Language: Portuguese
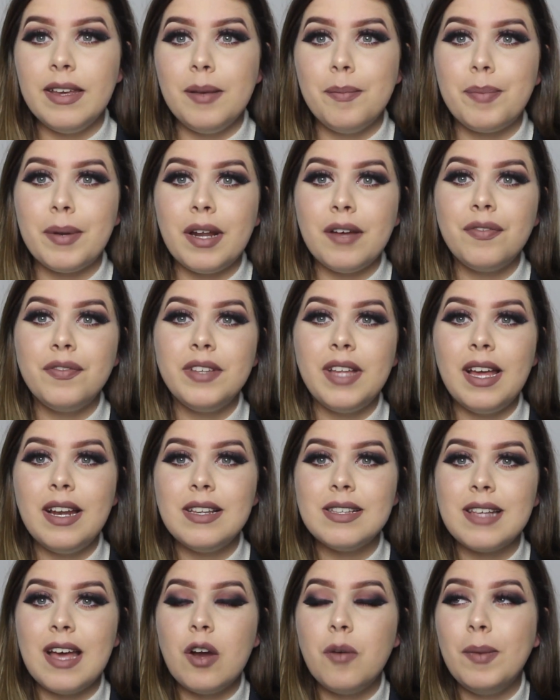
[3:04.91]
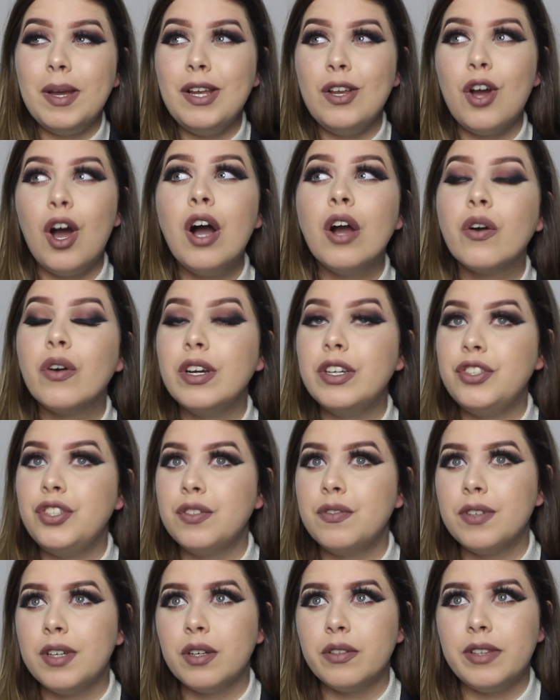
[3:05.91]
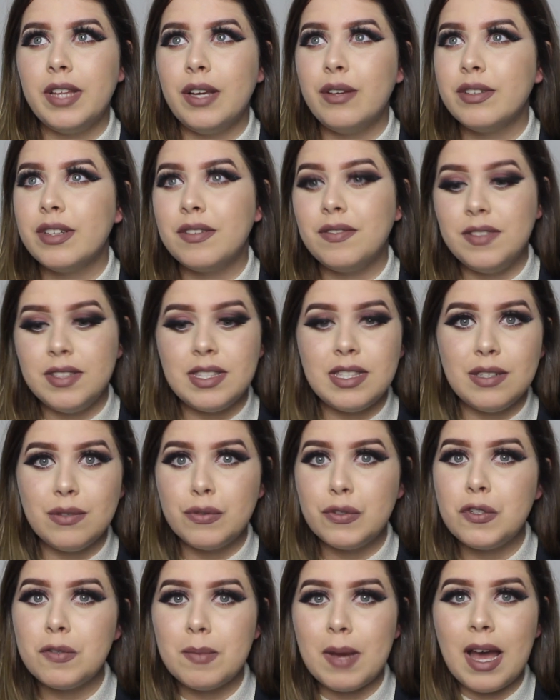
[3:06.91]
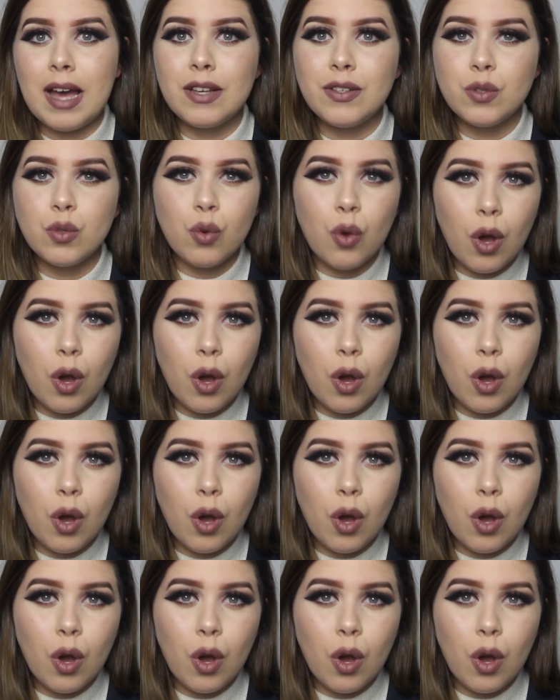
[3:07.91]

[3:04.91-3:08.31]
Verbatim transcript: E para finalizar, o melhor corretivo que eu tenho da 25 de março,